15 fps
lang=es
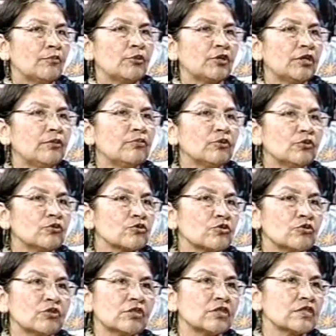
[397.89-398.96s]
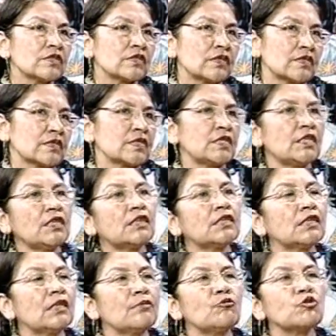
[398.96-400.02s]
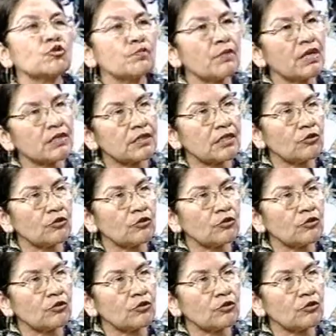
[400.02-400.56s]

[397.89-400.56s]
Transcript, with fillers: Por ejemplo, nosotras sí tenemos más